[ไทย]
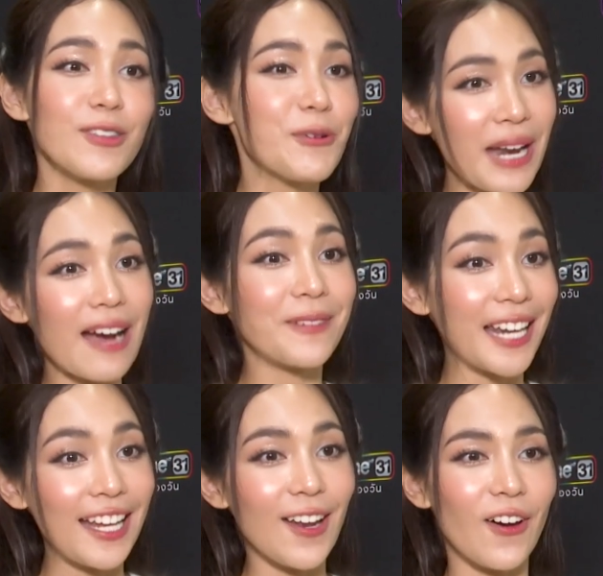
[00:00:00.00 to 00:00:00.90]
ยูมาทำ
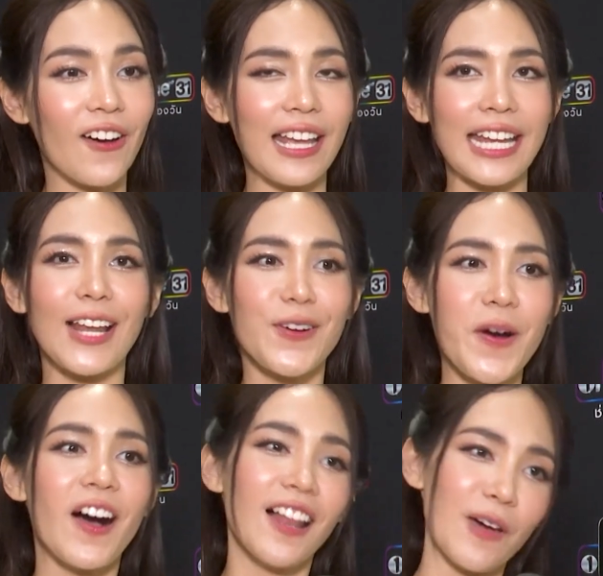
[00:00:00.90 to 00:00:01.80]
อะไรหรออะไรเงี้ยแล้วก็
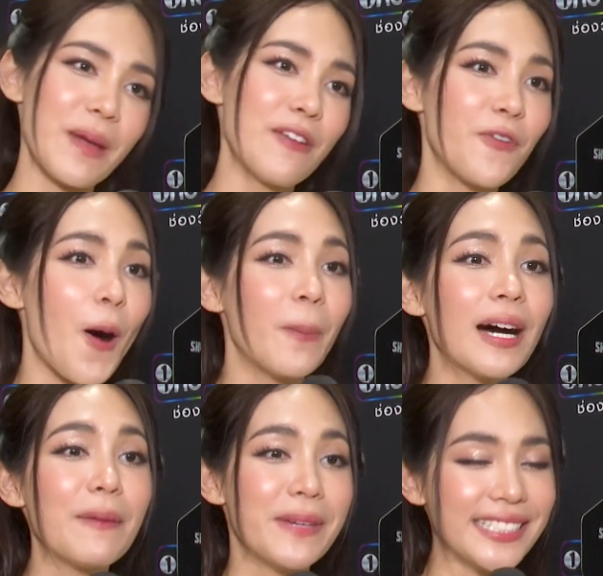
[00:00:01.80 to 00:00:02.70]
บอกเราเป็น
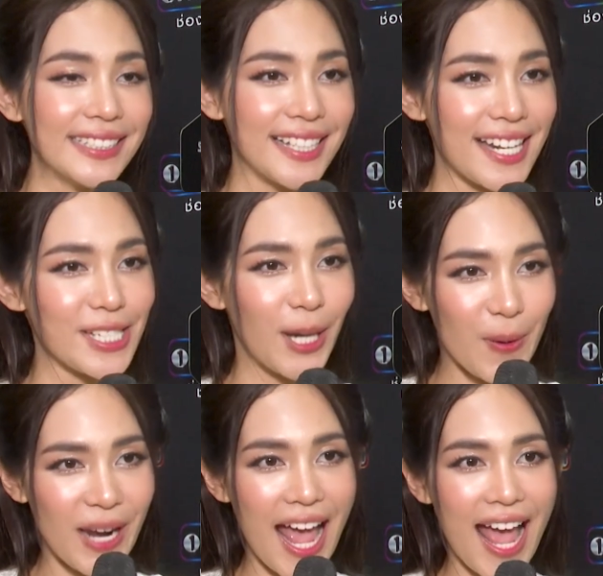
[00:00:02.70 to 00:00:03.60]
former Miss
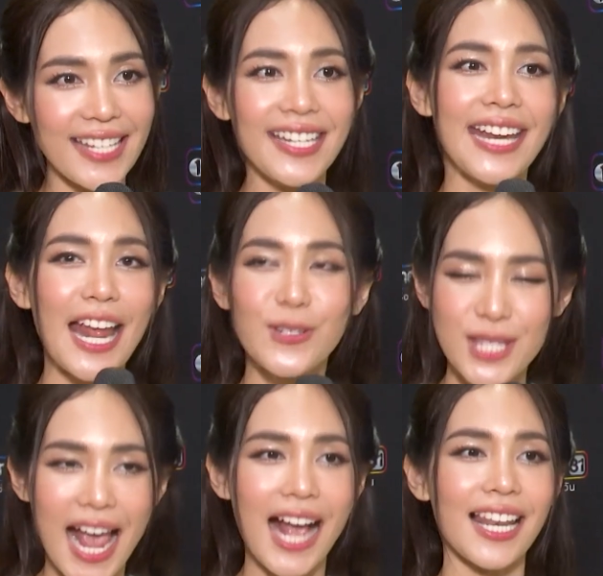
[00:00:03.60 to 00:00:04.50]
International นะยินดีให้
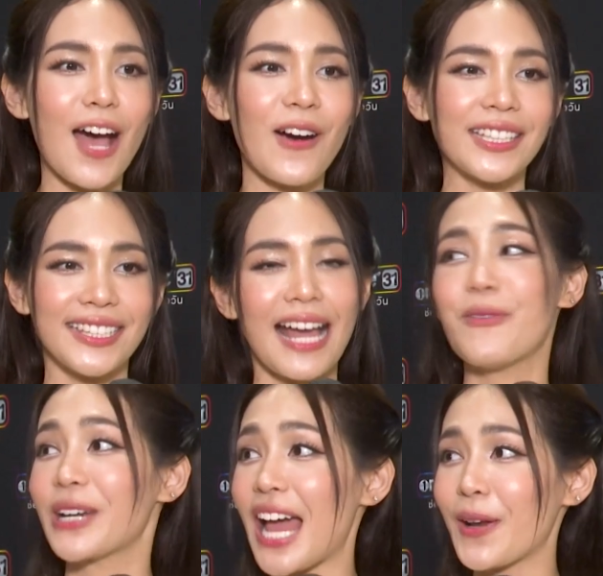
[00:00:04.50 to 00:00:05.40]
รู้จักเราติดตาม
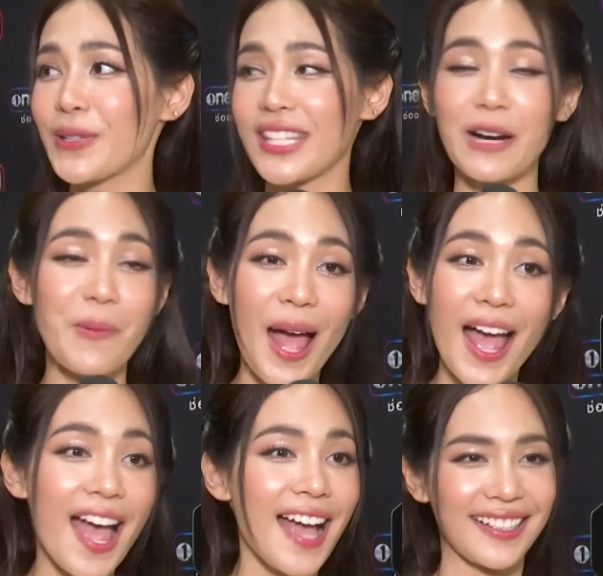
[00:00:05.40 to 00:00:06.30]
ผลงานคุณเยอะ
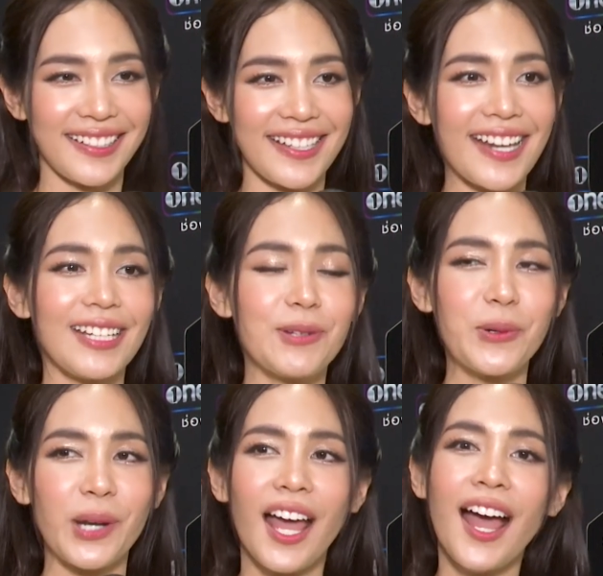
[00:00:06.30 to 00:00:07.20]
มากนั่นนี่
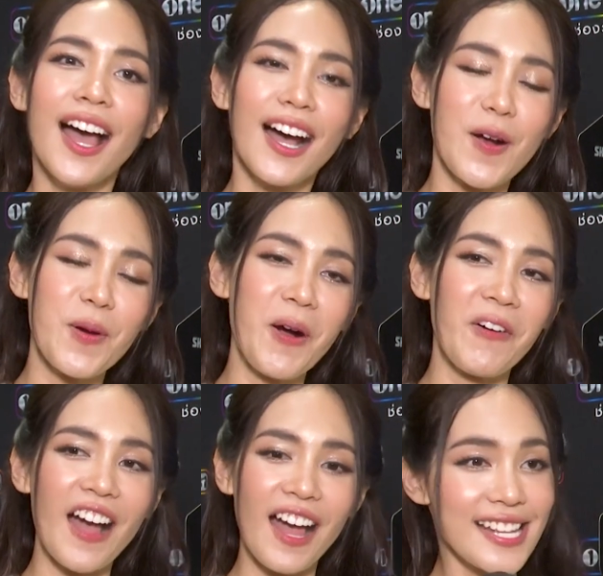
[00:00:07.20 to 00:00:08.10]
นู่นเขาก็บอ
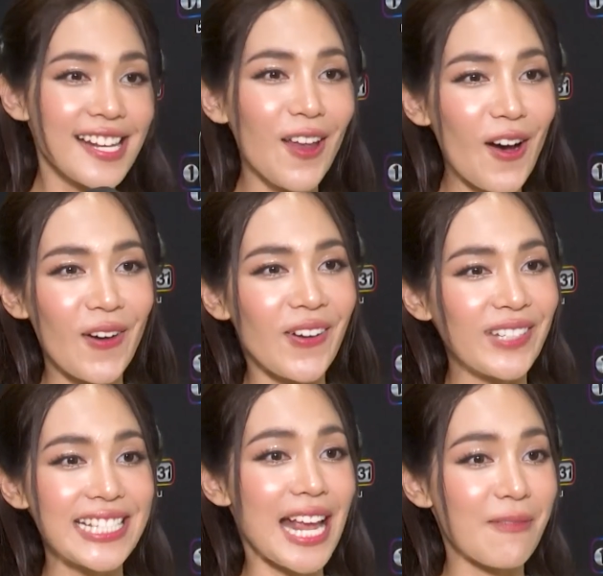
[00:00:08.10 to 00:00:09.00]
กว่าจริงหรอแบบ
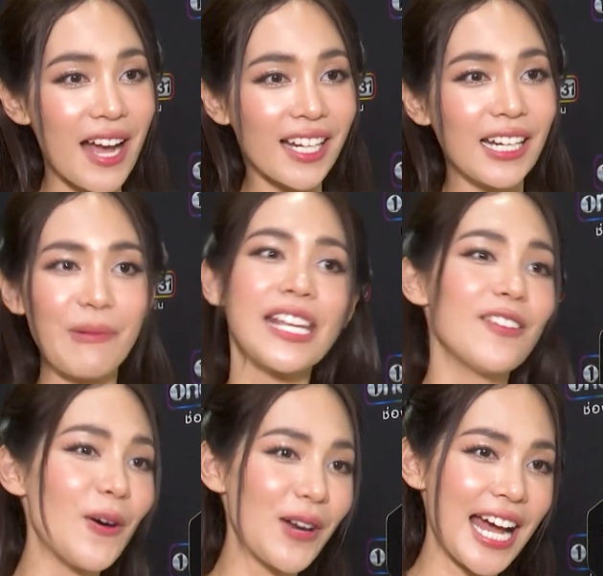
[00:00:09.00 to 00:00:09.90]
ดีใจมากเลยไม่คิ
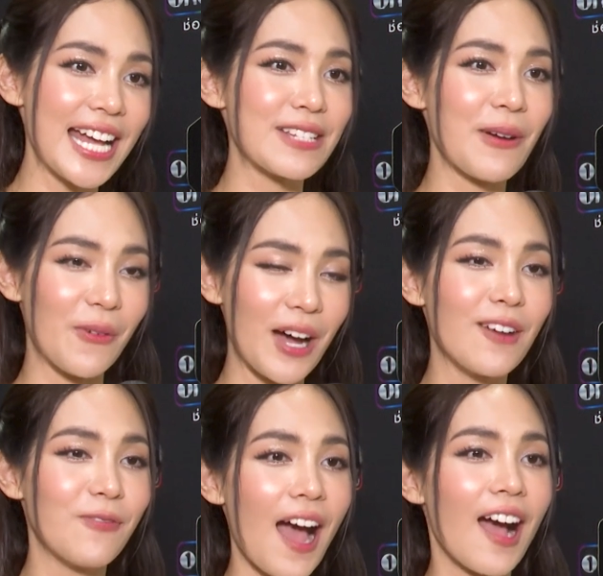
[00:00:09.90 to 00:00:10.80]
ดว่าคนไทยจะแบบว่า
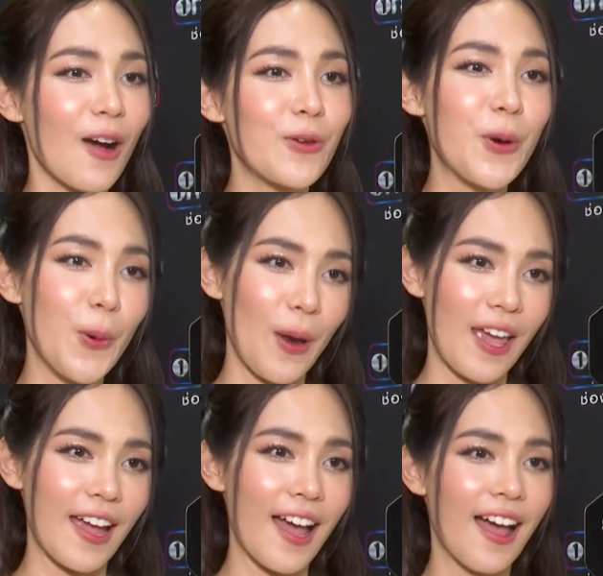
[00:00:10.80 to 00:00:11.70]
ฟังเขาอยู่อะ
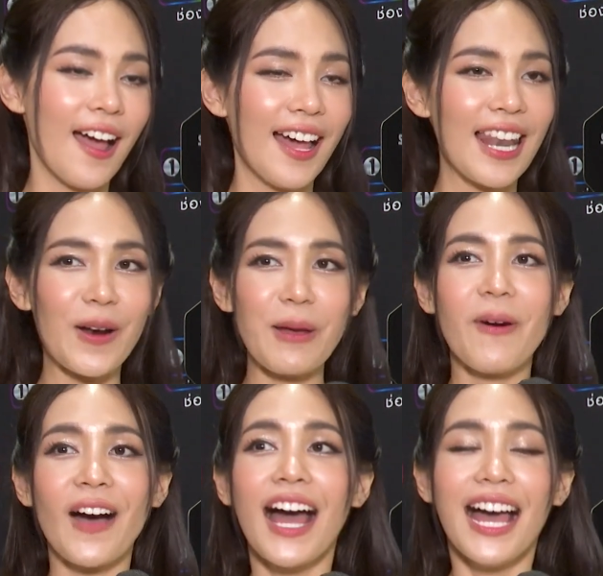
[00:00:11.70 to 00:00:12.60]
ไรเงี้ยเราก็เลย
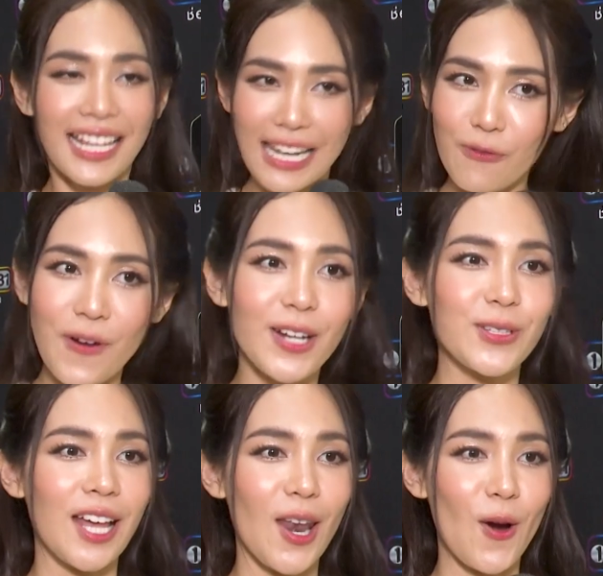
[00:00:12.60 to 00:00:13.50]
บอกว่าเราฟังอ
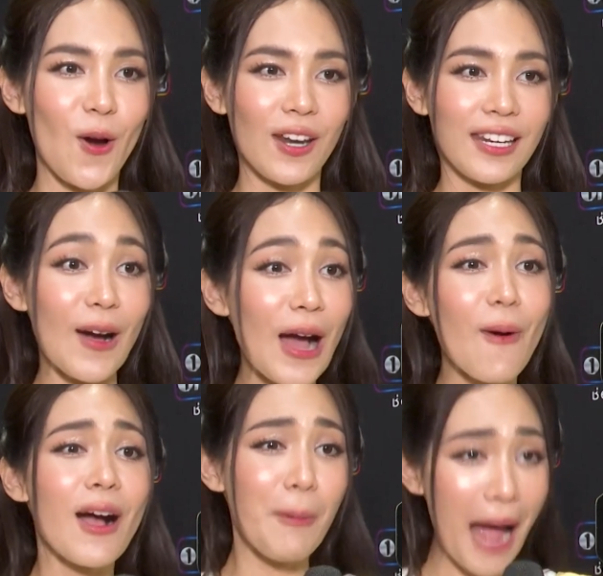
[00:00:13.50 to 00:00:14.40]
ยู่ตลอดแล้วเขา
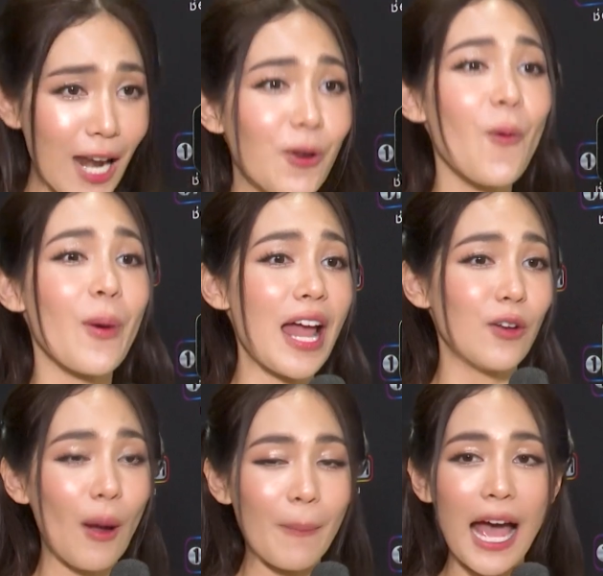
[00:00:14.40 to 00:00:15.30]
ก็พาลูกมาถ่าย
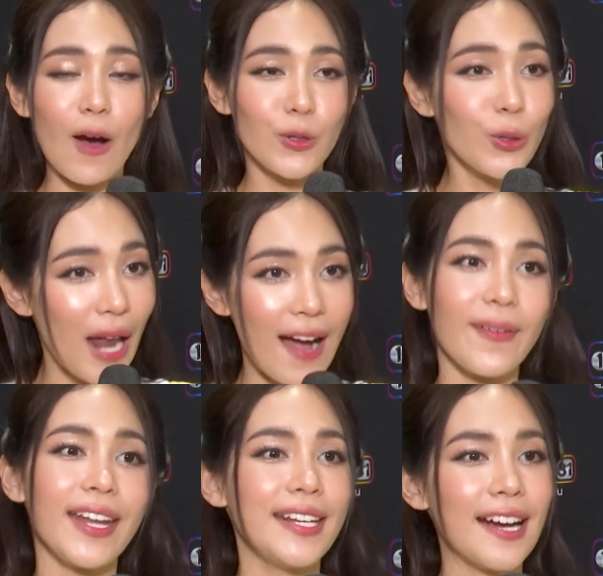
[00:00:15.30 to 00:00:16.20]
รูปกับเราอยู่หลัง
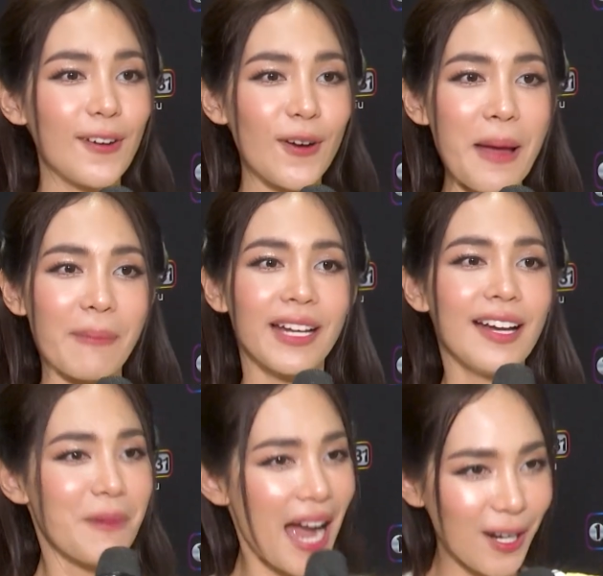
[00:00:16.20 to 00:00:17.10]
เวทีเขาก็แบบ
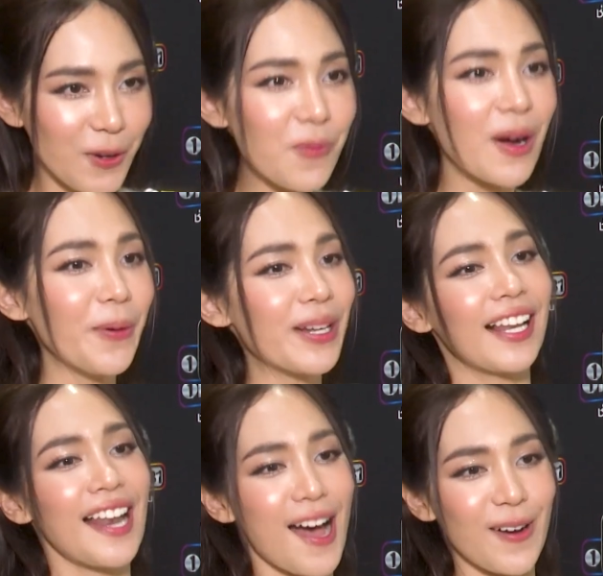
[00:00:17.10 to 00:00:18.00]
พาลูกมาคุย
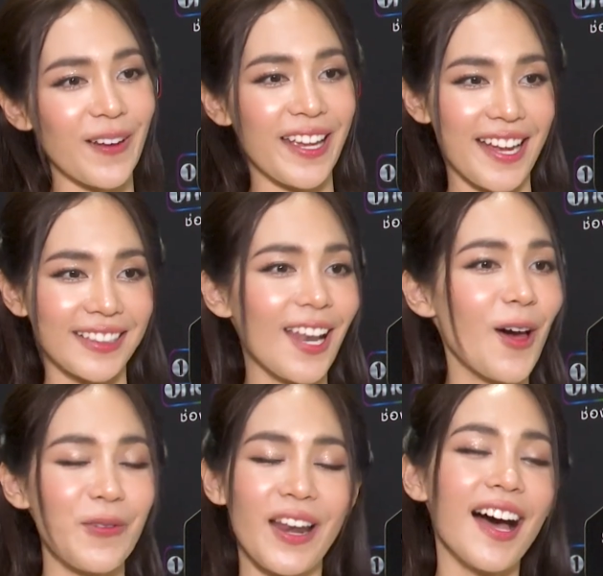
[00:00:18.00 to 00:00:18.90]
กับเราอะไรเงี้ยตล
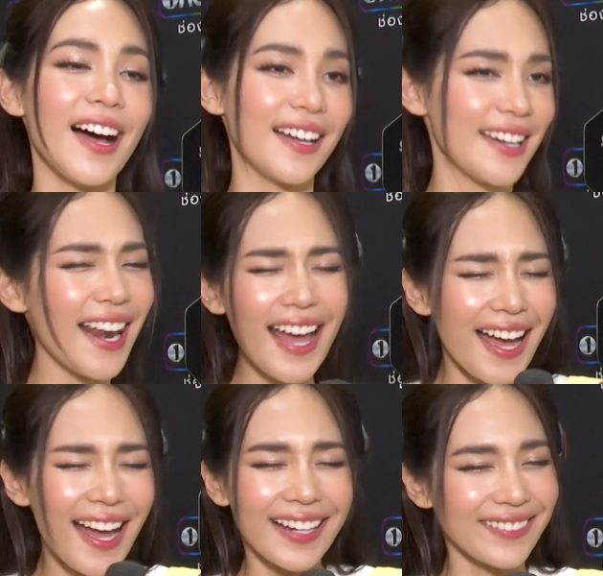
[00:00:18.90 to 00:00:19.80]
อดเวลาน่า
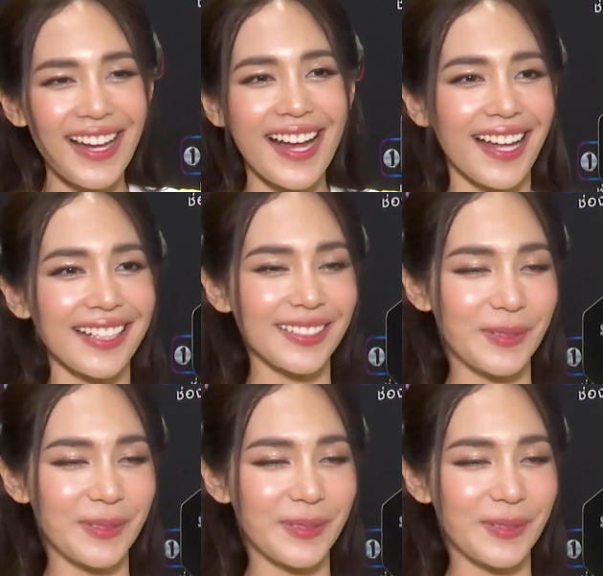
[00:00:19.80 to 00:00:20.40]
รักมาก